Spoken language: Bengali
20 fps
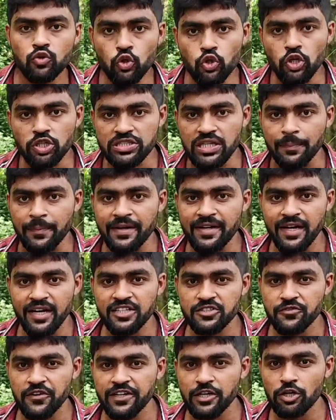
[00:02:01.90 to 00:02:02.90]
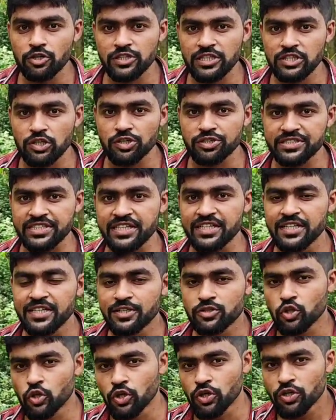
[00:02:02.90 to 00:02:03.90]
দুটো সাপের রিলিজ ভিডিও হতে চলেছে
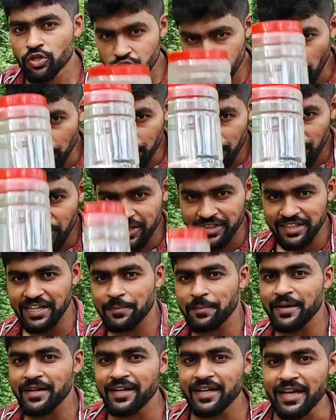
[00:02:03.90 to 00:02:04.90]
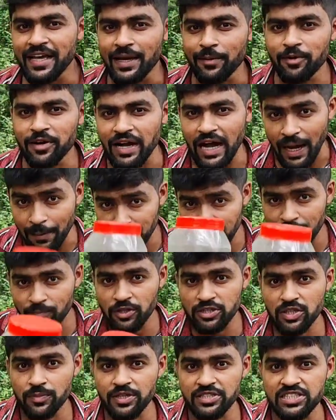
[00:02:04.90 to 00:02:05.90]
তো সম্পূর্ণটা দেখবেন এবং আপনার
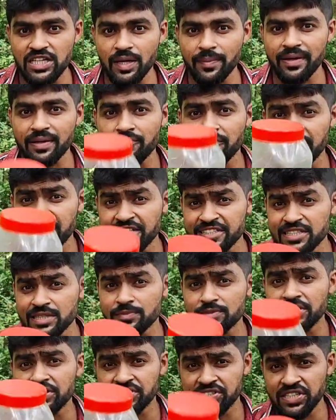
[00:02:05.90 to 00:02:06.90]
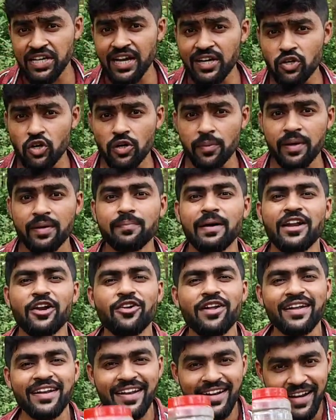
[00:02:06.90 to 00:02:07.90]
মতামত জানাবেন নিজেদের মধ্যে শেয়ার করবেন ভালো
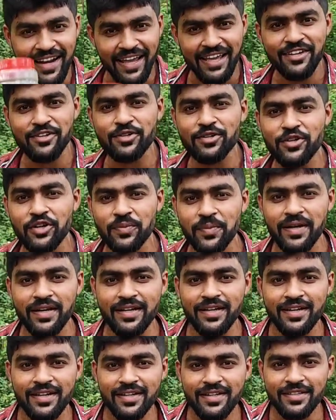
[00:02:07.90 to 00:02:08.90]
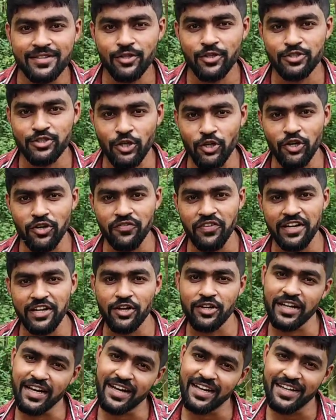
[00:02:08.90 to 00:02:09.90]
লাগলে লাইকও করবেন তো চলুন
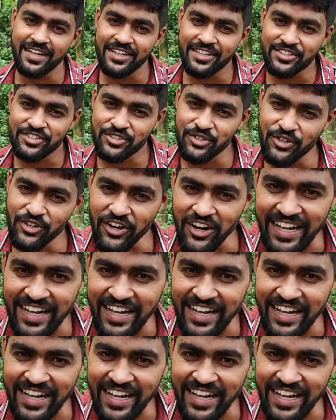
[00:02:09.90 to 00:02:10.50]
ভিডিওটা শুরু